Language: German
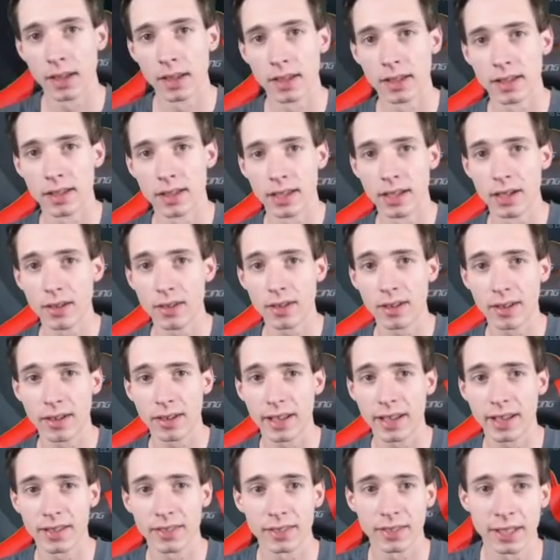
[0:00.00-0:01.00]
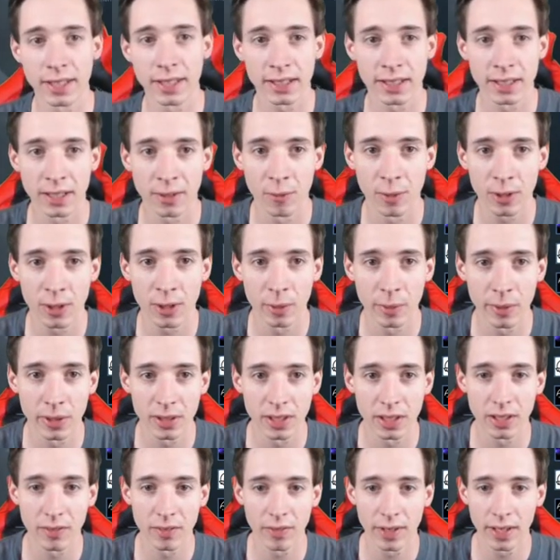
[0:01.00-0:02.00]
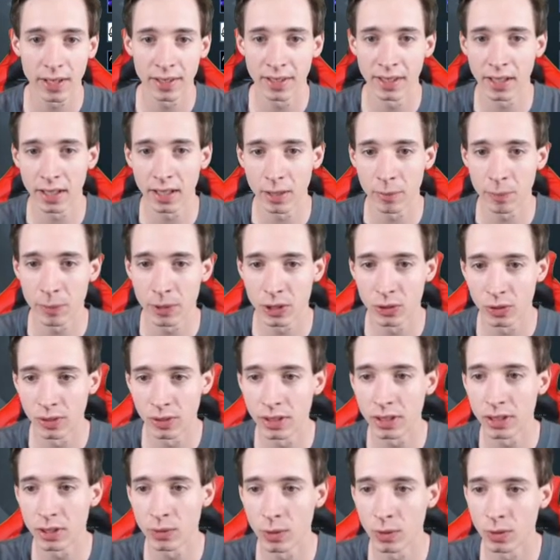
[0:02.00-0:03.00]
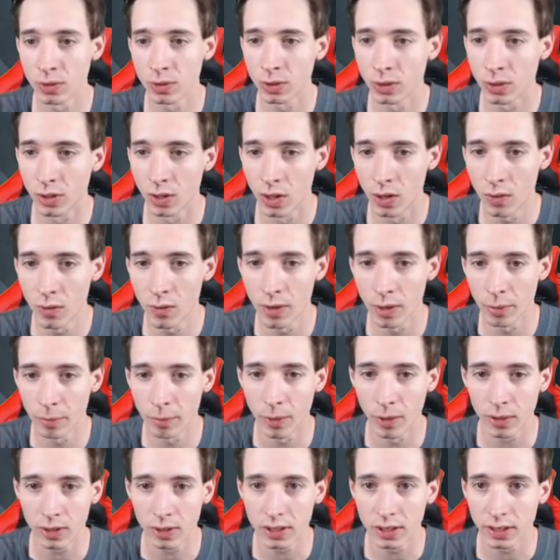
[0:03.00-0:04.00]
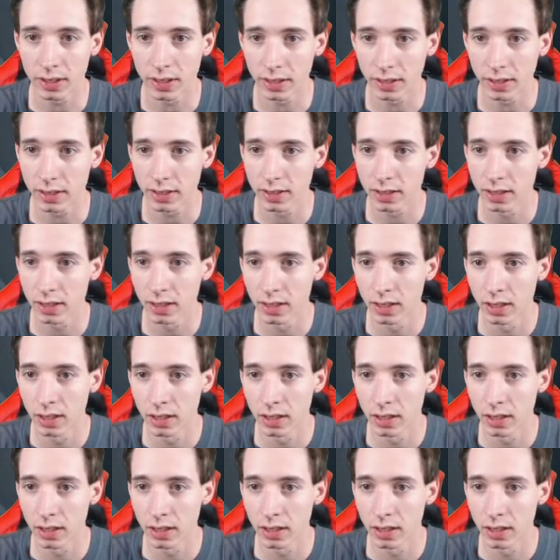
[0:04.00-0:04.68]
Yo Leute und herzlich willkommen zu einer weiteren Episode des Road to Glove Unboxings.